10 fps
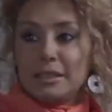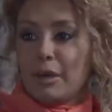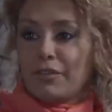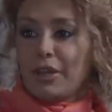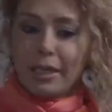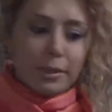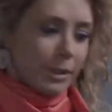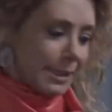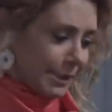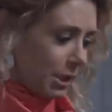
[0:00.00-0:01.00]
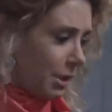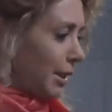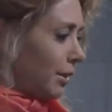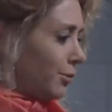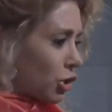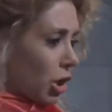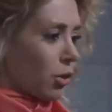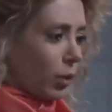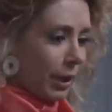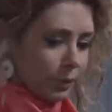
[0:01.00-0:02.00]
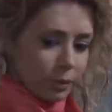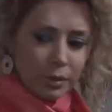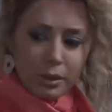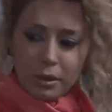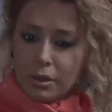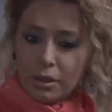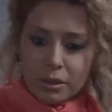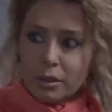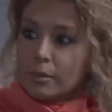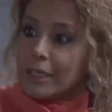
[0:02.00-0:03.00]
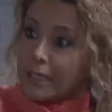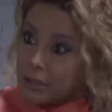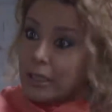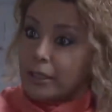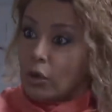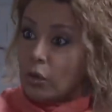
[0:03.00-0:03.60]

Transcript: انت ما في غير بتلزقيني بهالبشر وعلى بدك تضلي